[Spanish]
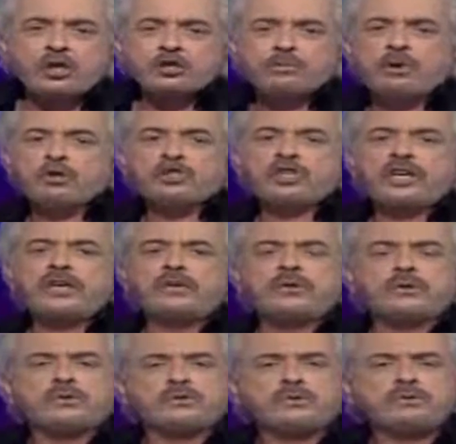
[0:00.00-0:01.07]
los
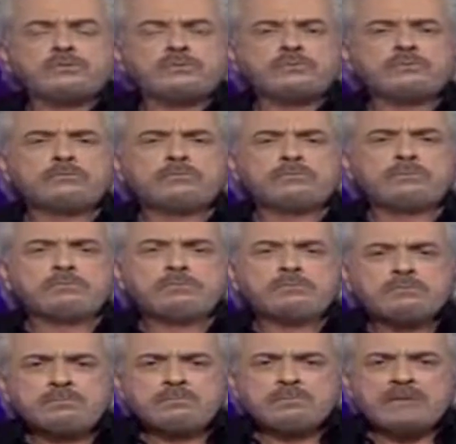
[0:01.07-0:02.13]
bolsillos.
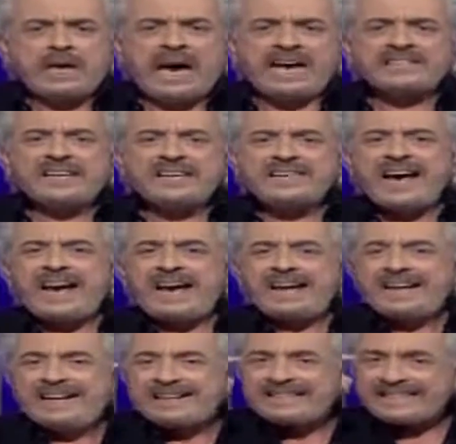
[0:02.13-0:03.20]
Hace ya
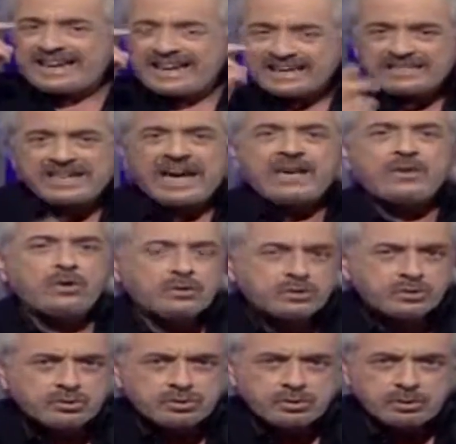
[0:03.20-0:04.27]
tres
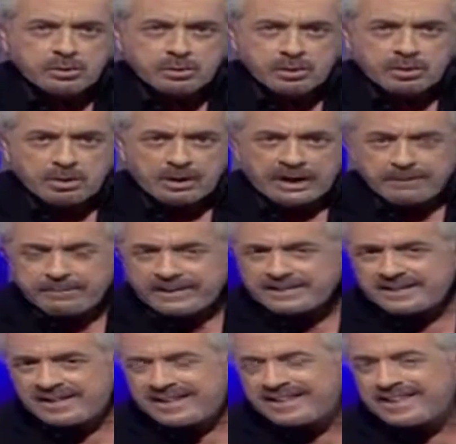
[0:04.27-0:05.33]
años que el
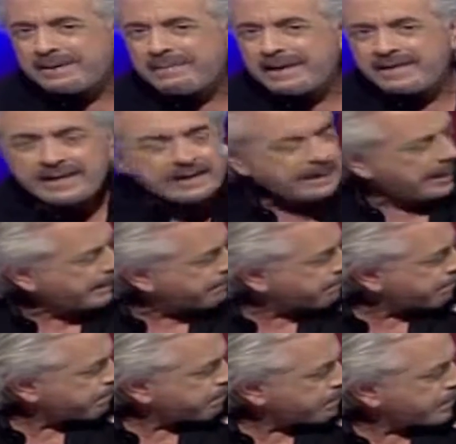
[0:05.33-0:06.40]
presidente Medina
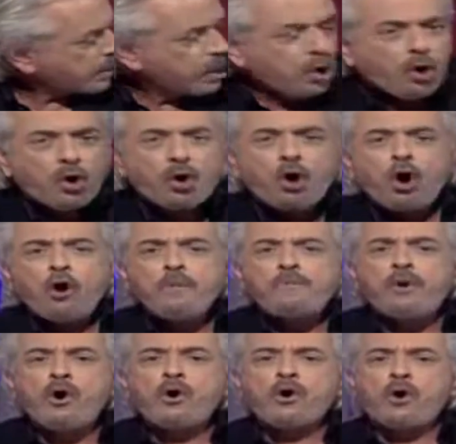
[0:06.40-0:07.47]

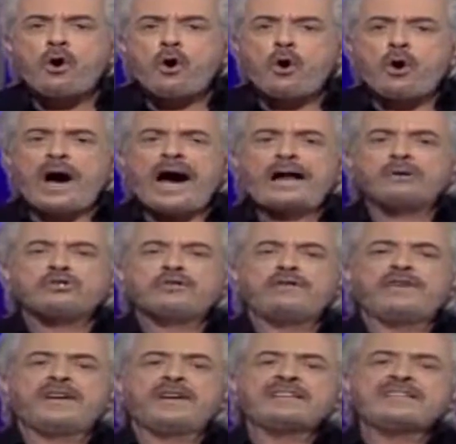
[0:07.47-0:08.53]
convocó a los
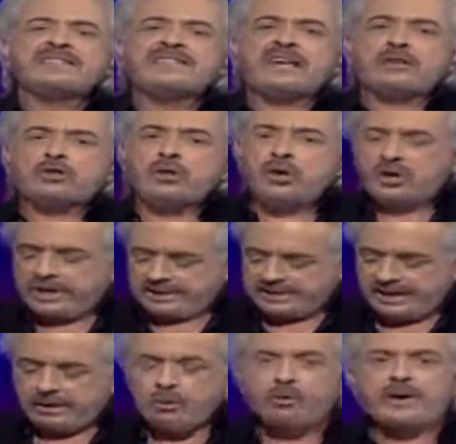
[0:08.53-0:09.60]
diferentes sectores,
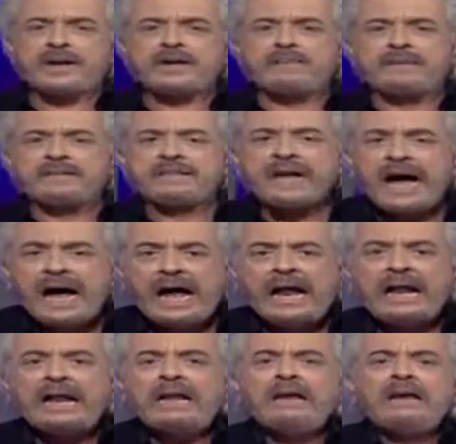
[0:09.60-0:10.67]
el
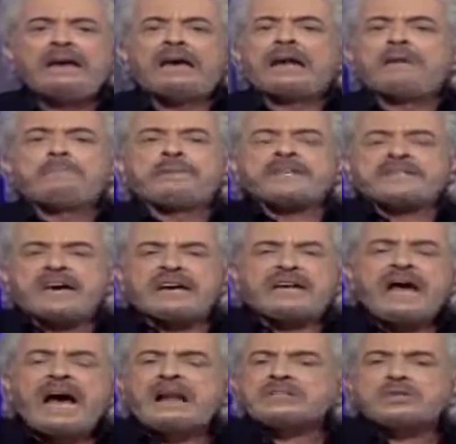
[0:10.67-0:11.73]
gubernamental, el
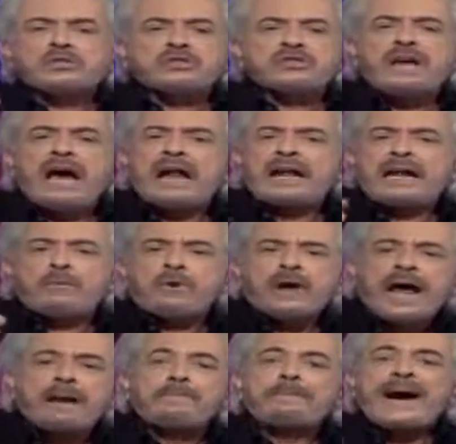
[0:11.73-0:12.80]
empresarial, social,
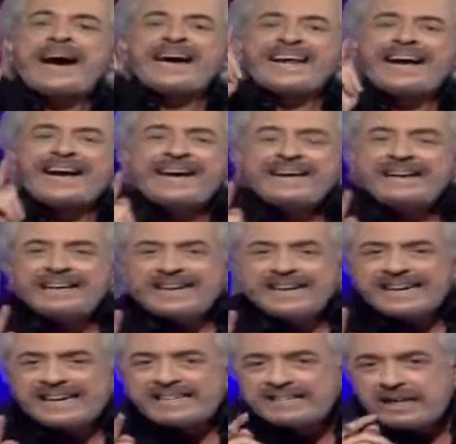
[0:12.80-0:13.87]
laboral, para
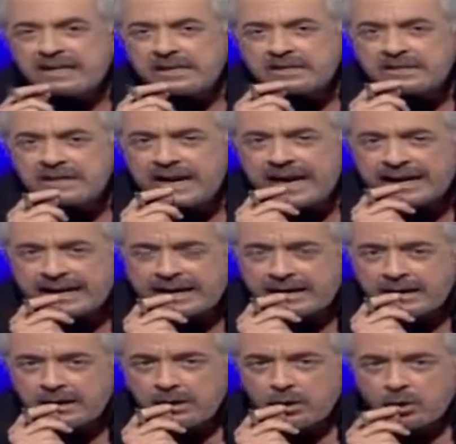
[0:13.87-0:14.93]
que se iniciara
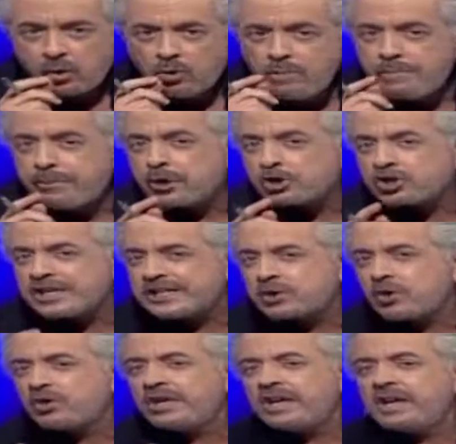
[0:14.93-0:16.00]
un
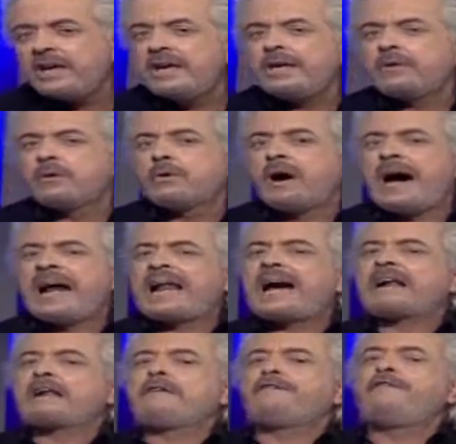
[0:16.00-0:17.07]
proceso dirigido a la
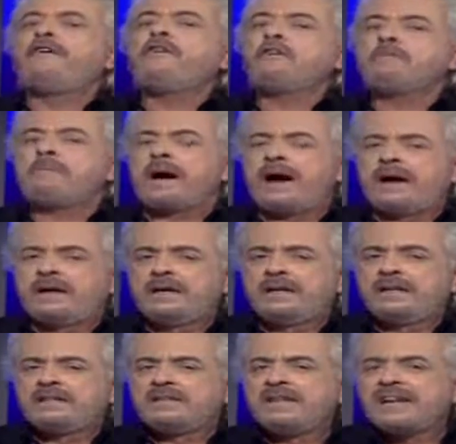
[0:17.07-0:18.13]
reforma
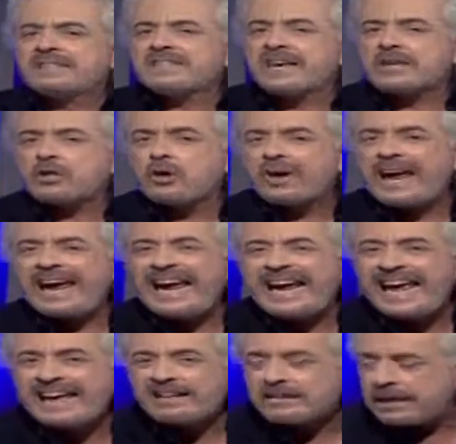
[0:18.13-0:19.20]
del sector
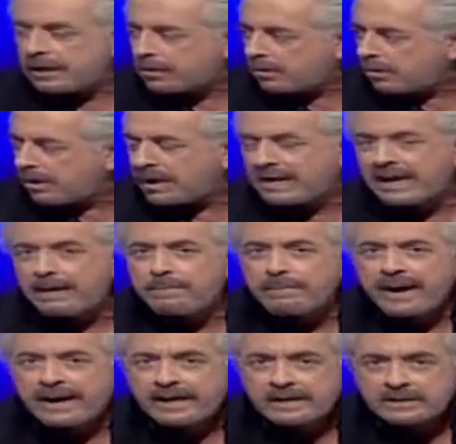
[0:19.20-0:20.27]
eléctrico en el
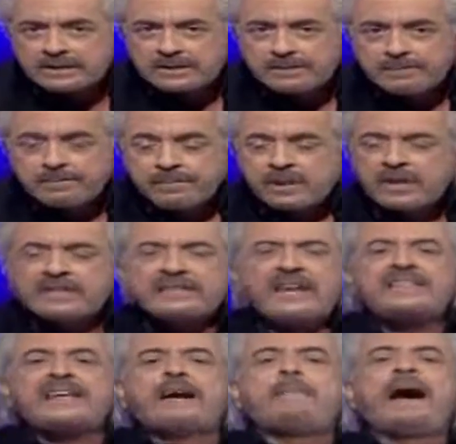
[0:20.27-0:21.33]
país. Es
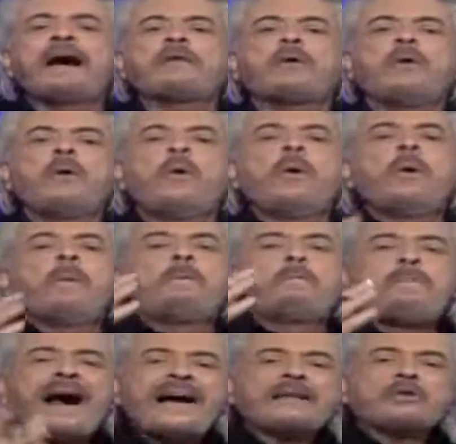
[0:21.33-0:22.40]
el llamado
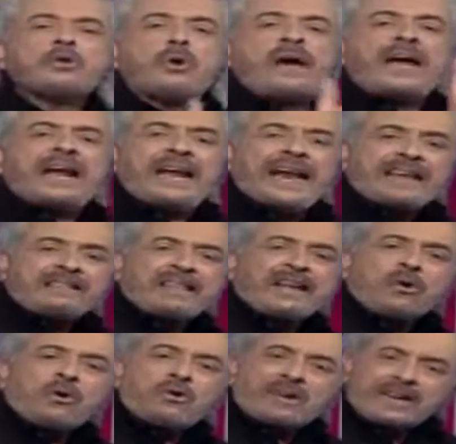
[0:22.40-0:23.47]
Pacto
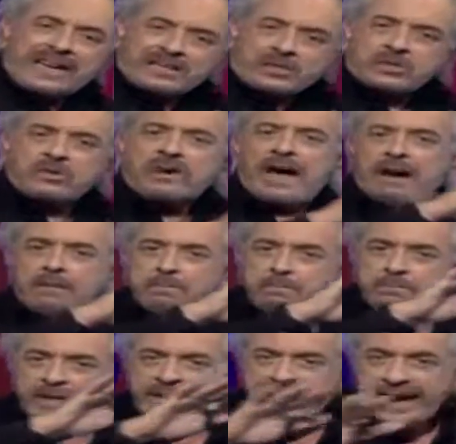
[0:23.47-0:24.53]
Eléctrico Nacional.
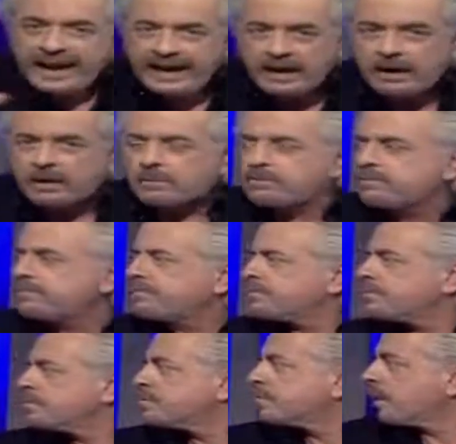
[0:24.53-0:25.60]
Bien,
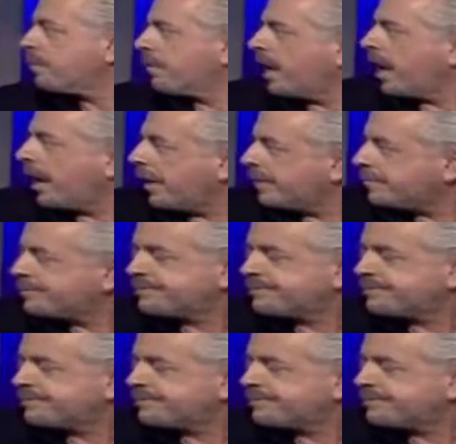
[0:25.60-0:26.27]
bien.